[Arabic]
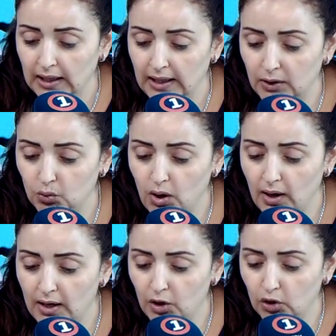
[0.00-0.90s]
كانوا
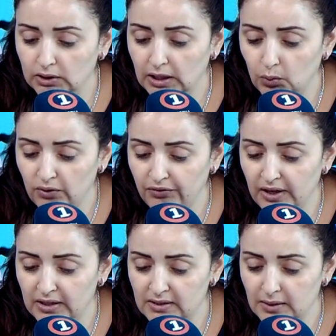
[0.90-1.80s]
أقل عرضة
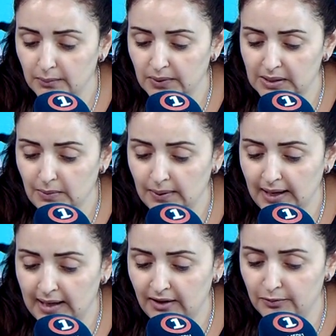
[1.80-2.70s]
للوفاة بسبب
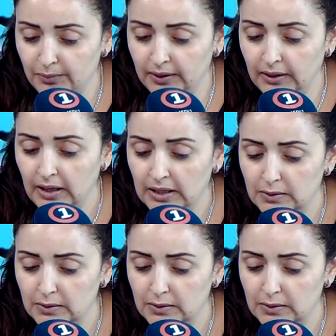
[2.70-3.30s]
الخرف ب